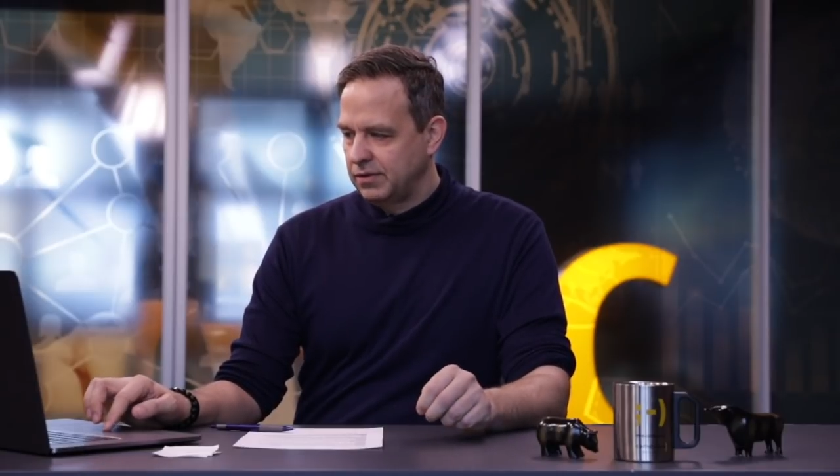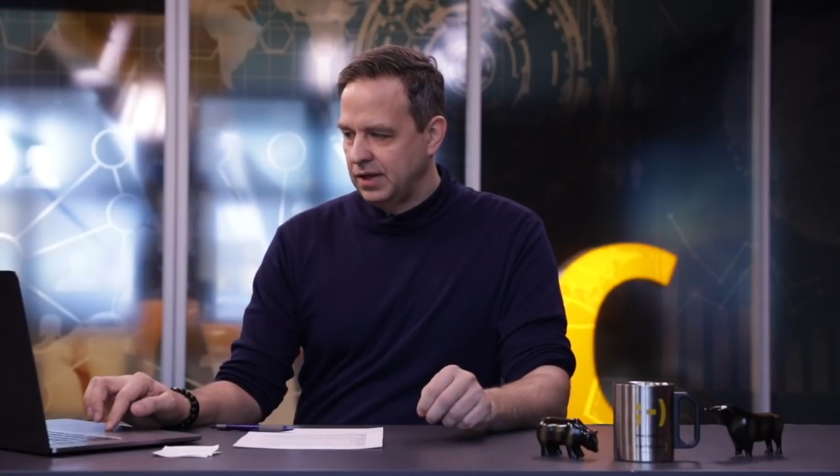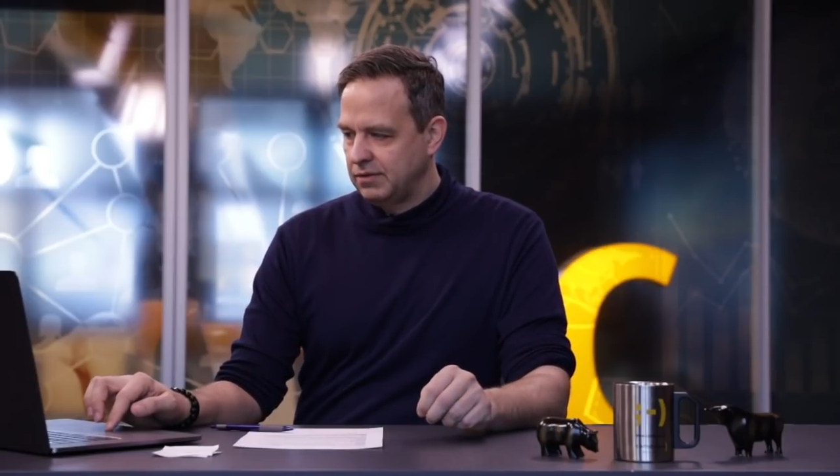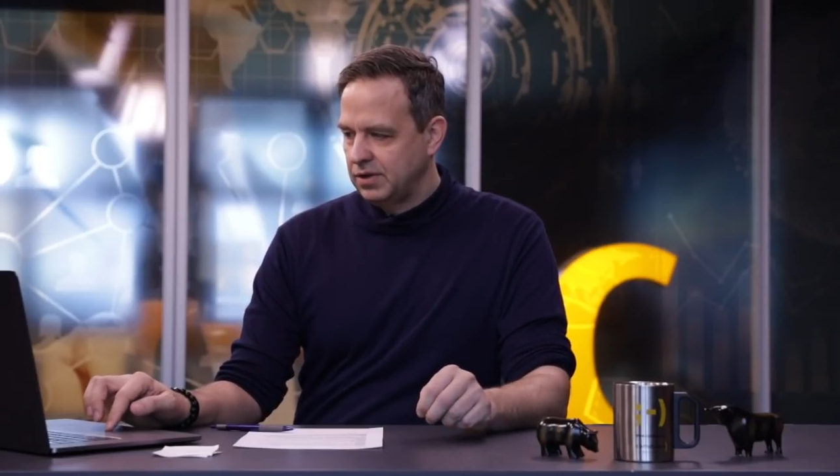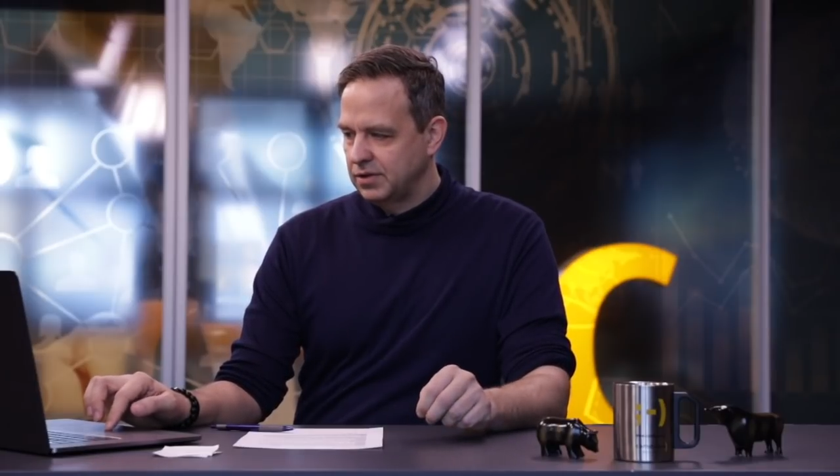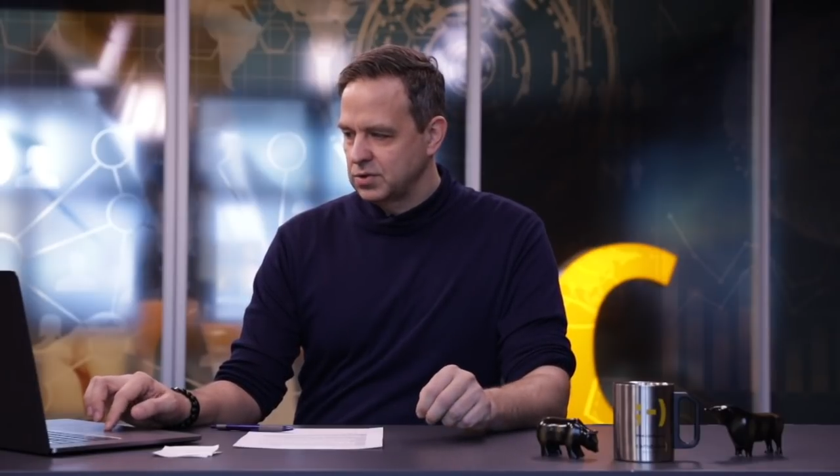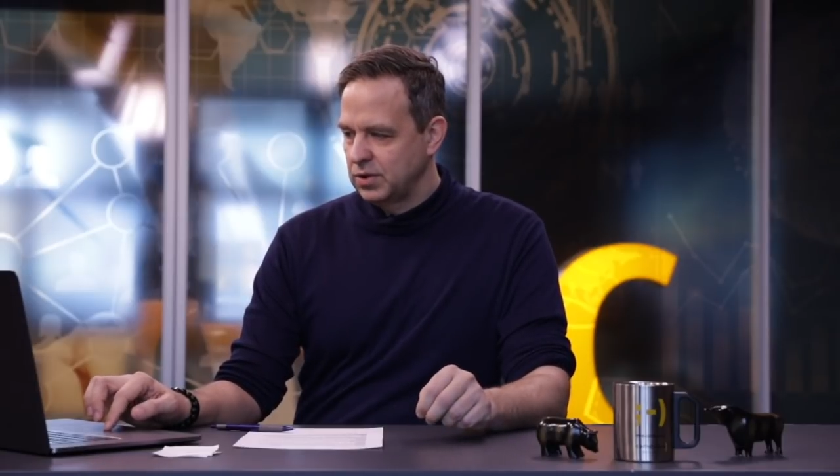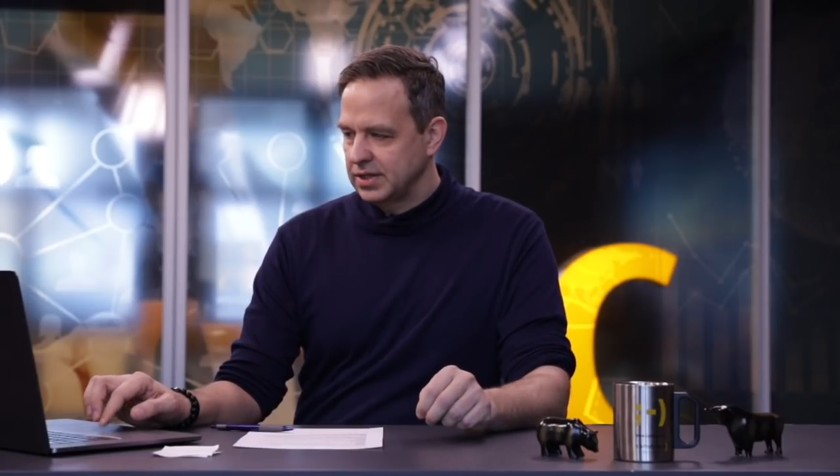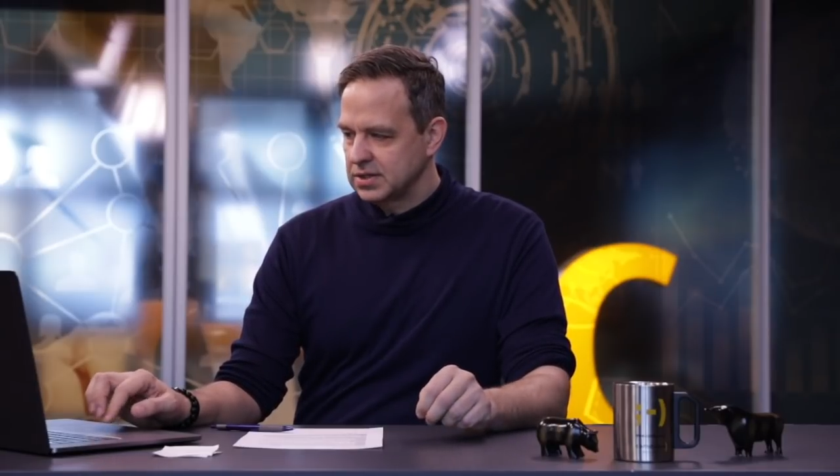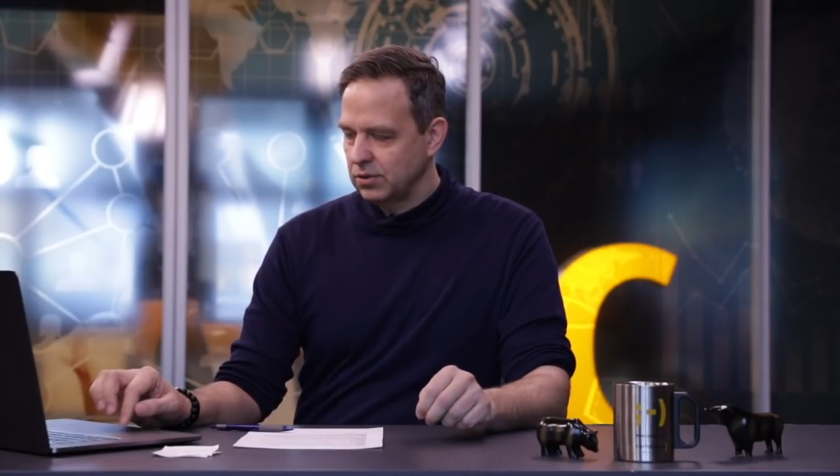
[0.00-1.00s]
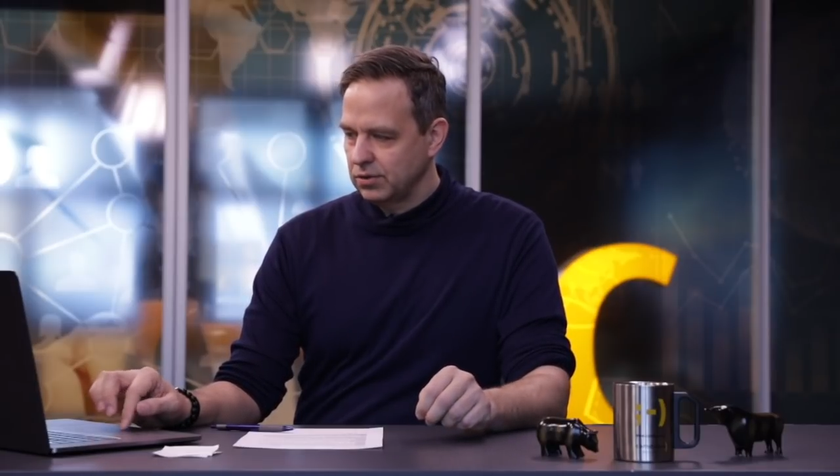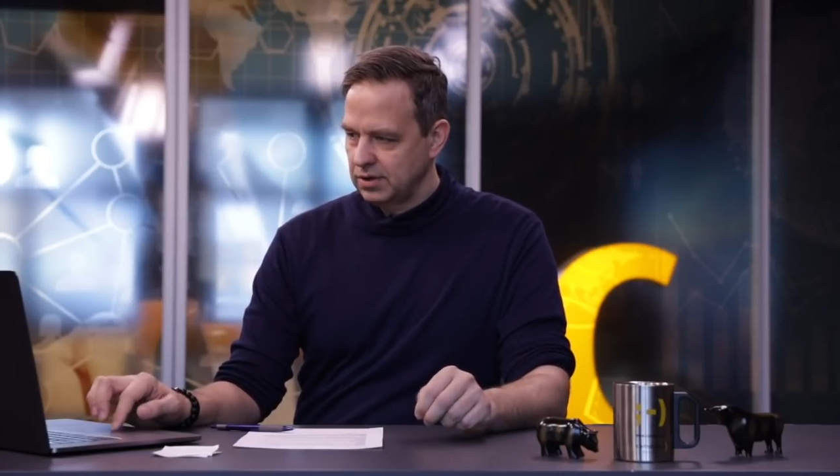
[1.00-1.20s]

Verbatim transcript: den wir zuletzt auch